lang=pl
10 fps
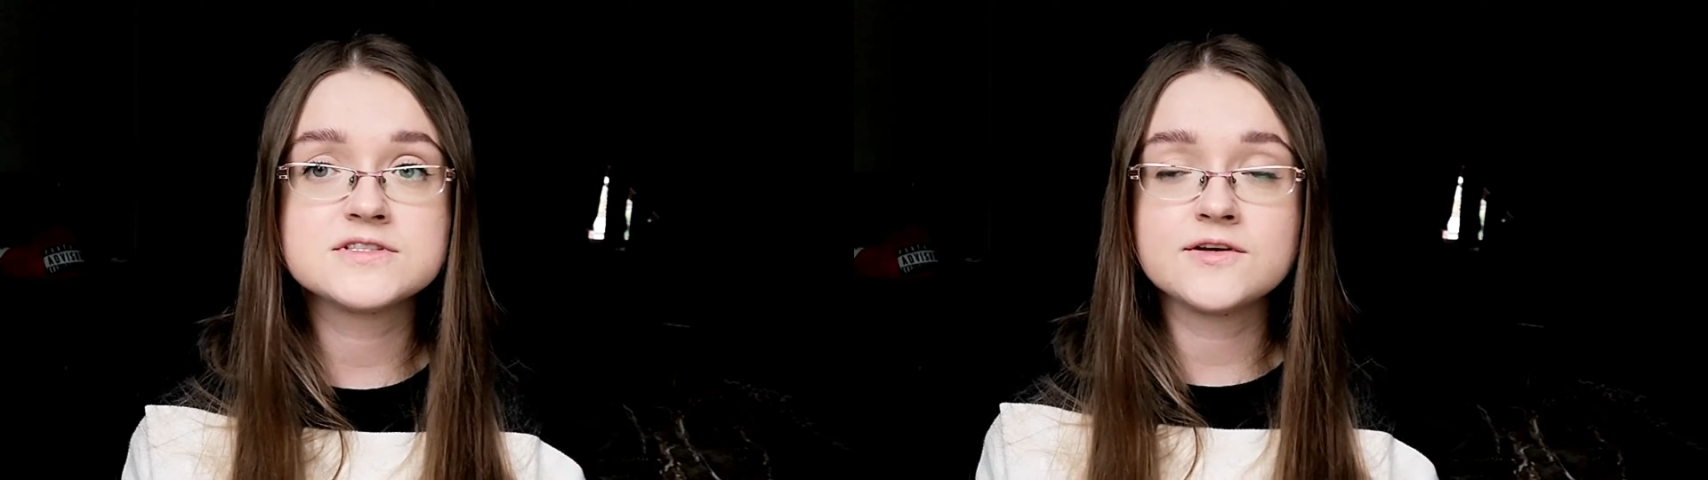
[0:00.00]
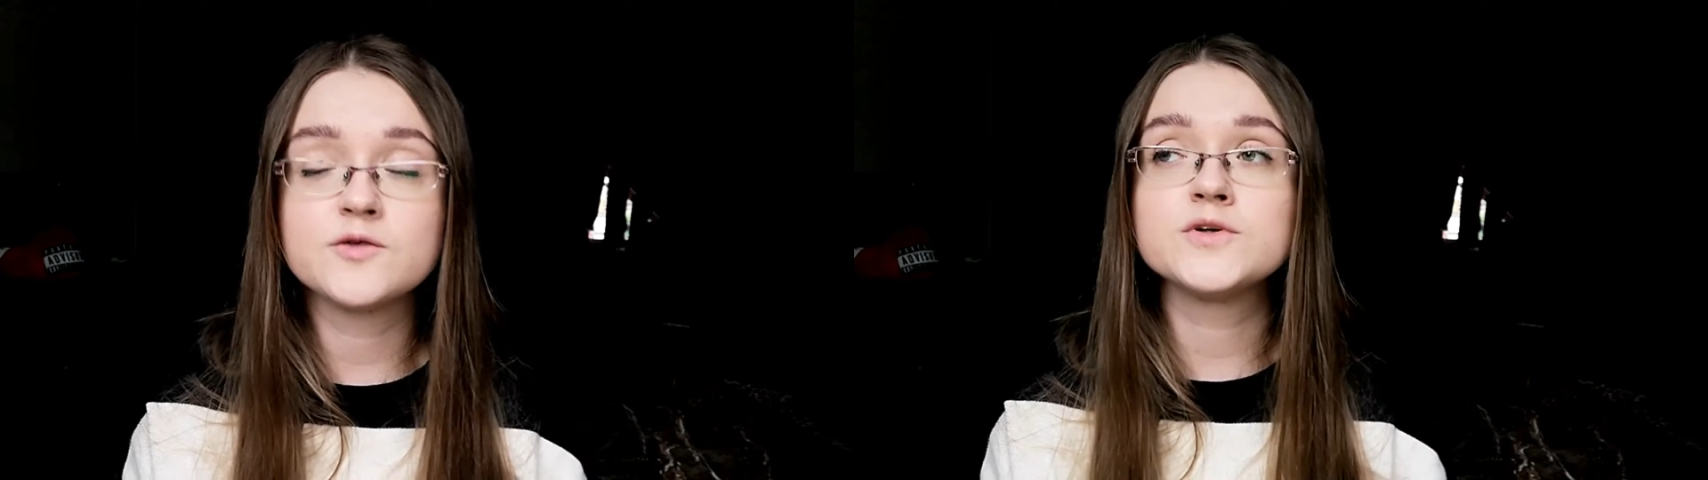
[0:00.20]

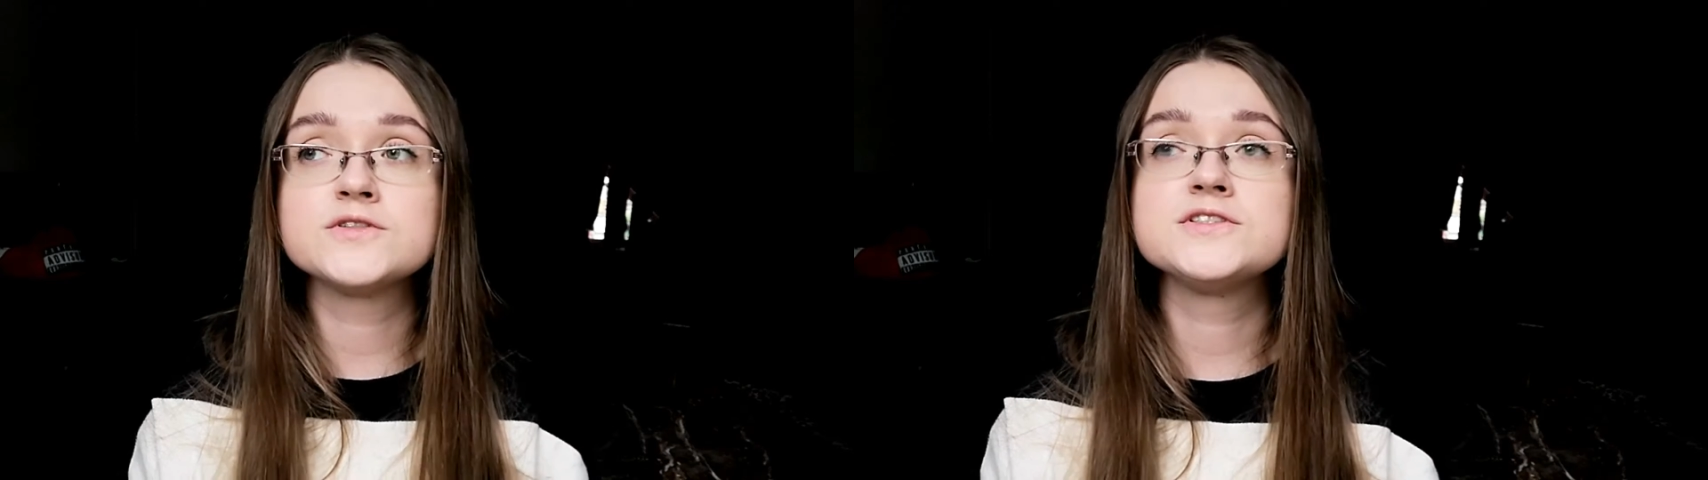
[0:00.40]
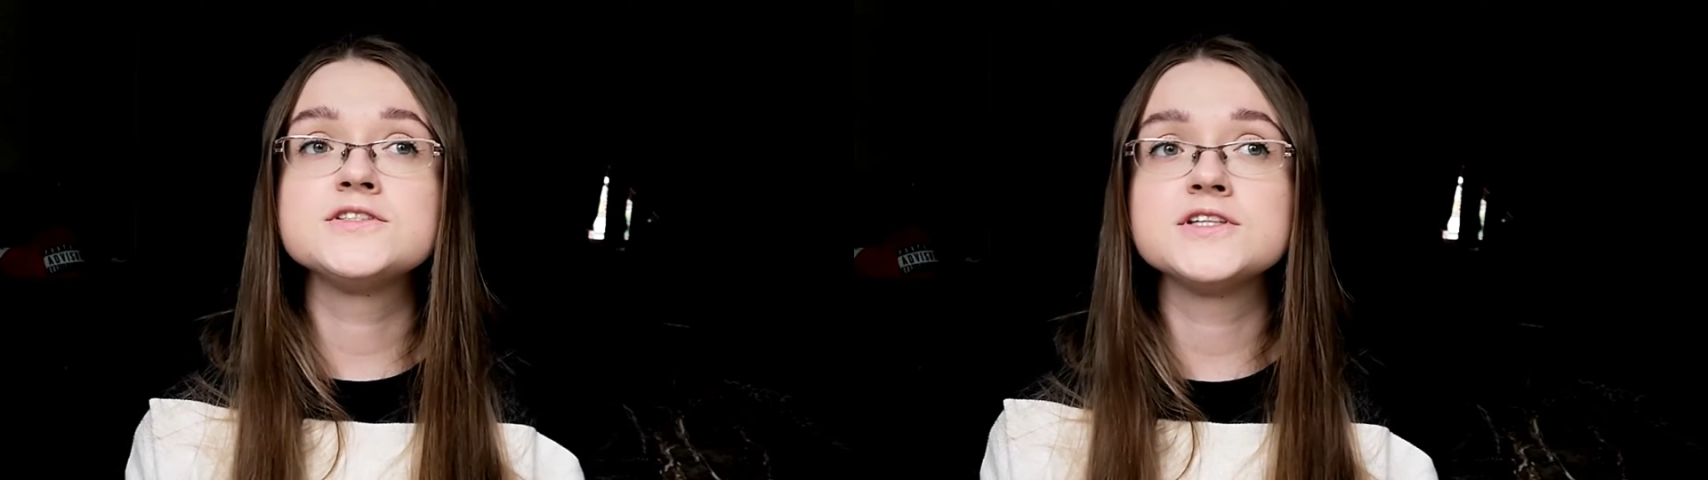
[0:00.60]

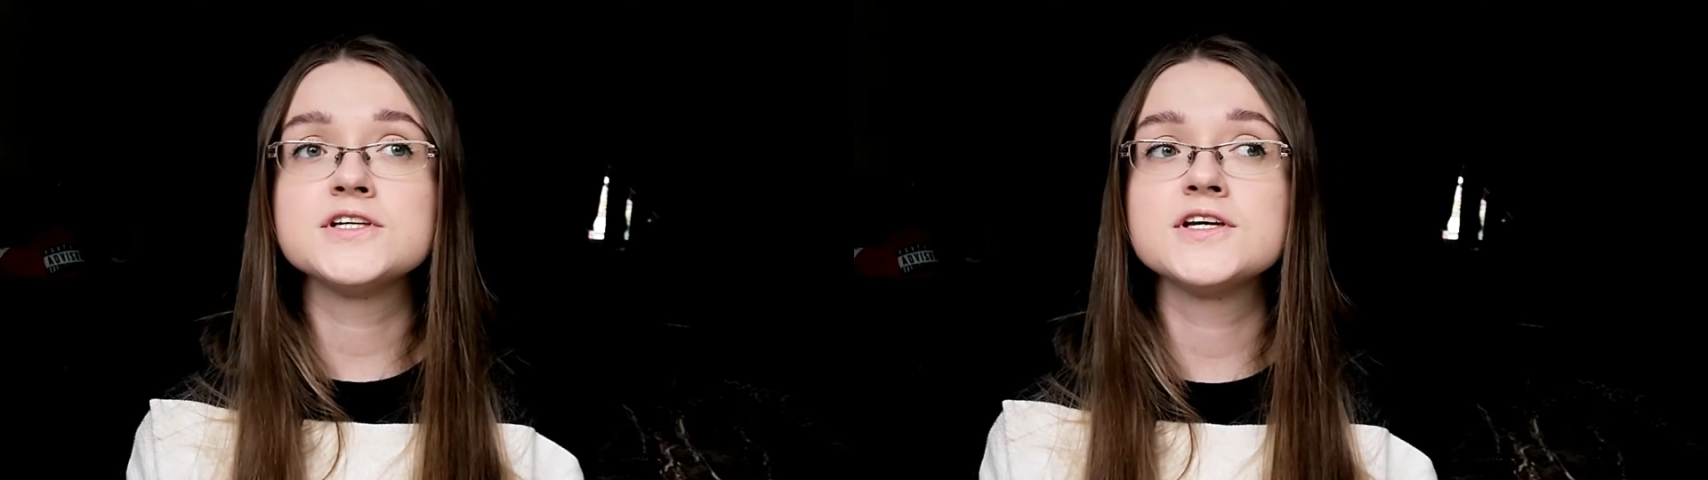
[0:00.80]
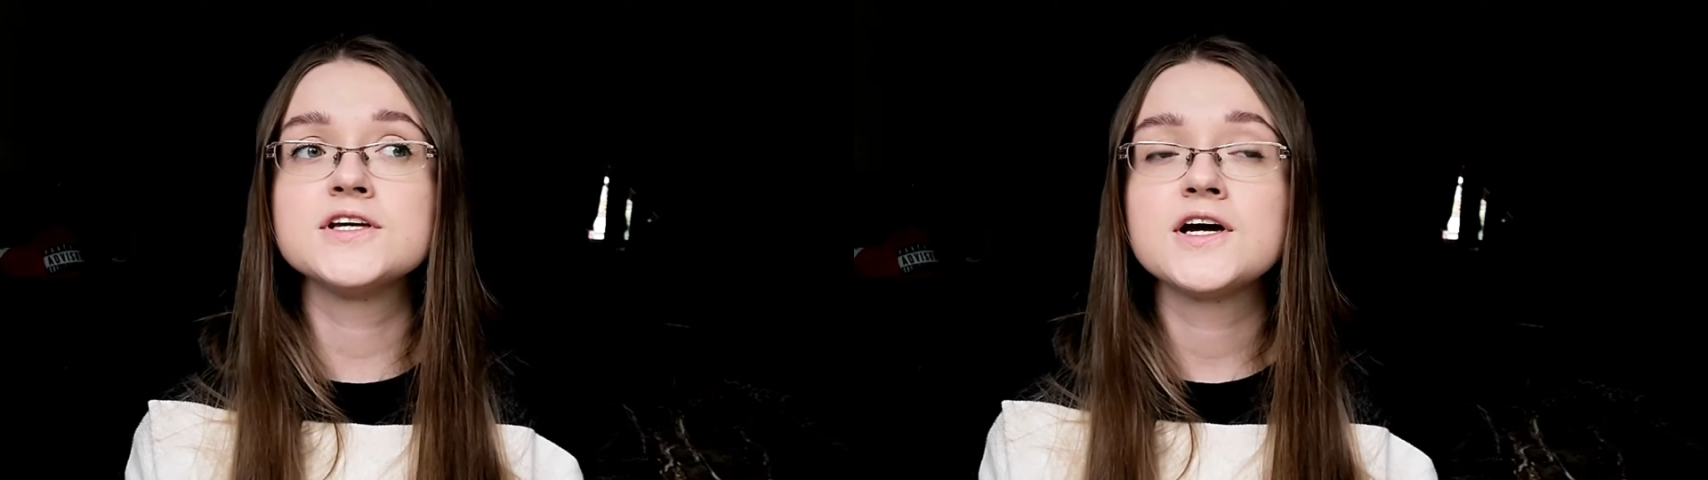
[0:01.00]

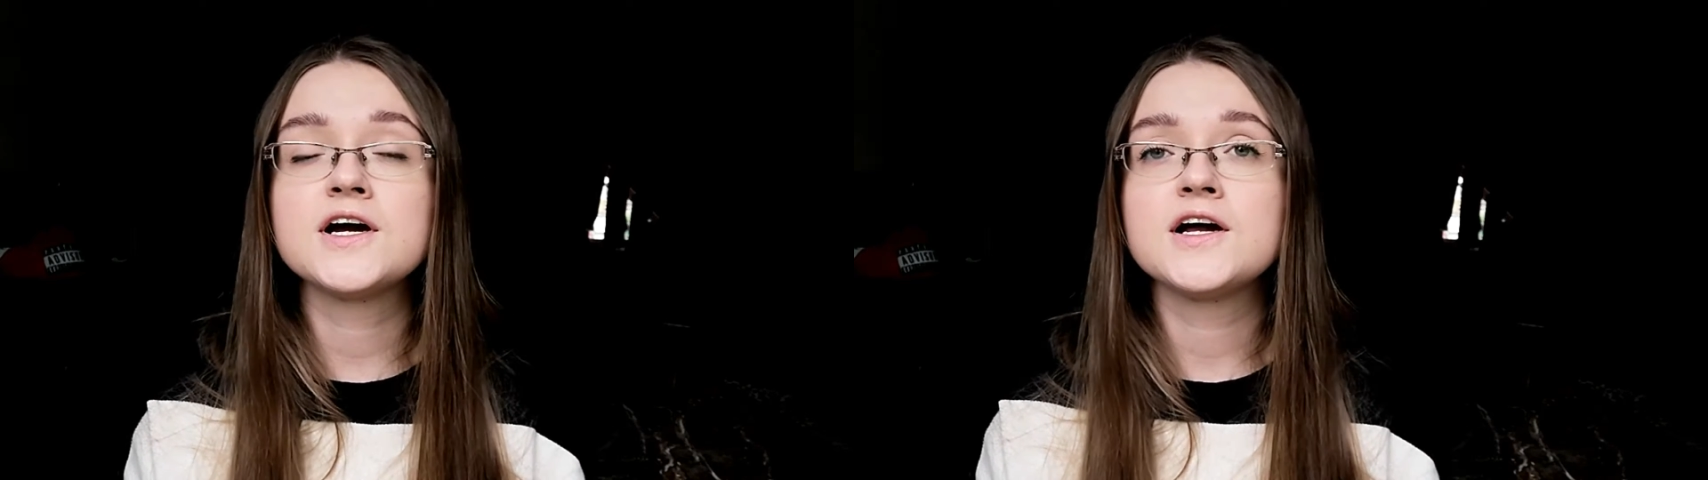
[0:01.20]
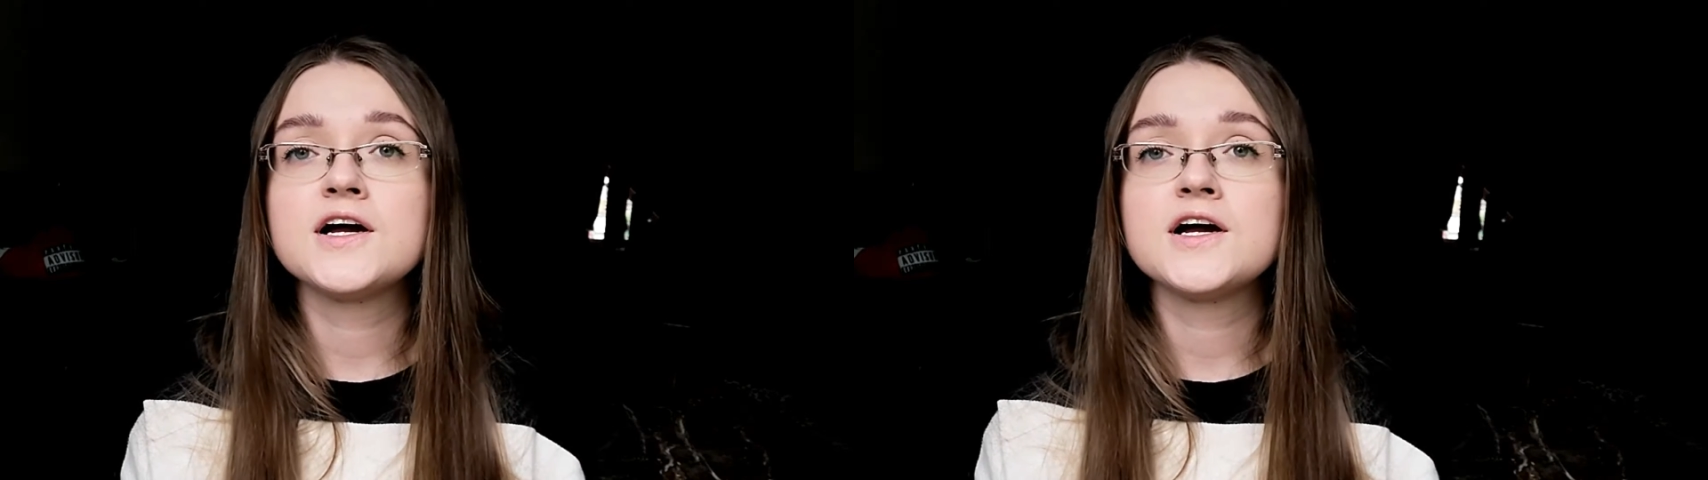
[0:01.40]
znajomości,